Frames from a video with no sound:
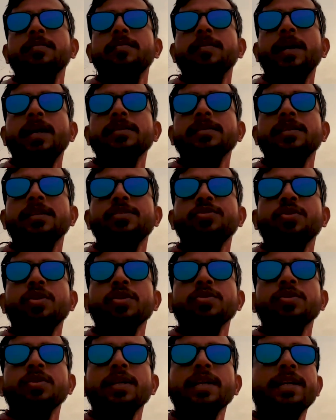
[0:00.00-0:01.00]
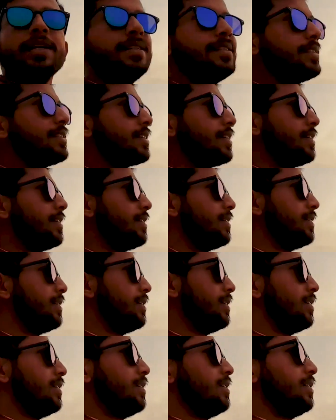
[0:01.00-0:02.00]
पाँच दस छोटे छोटे हिल्स
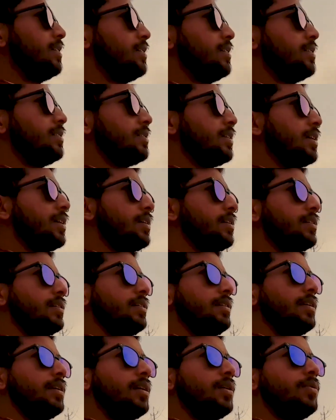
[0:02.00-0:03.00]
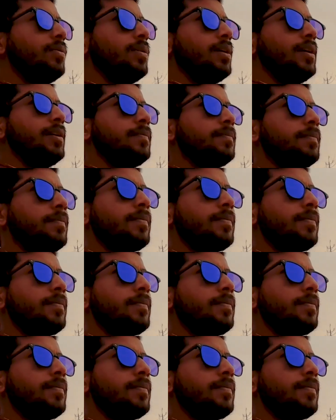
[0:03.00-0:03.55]
से घिरा हुआ है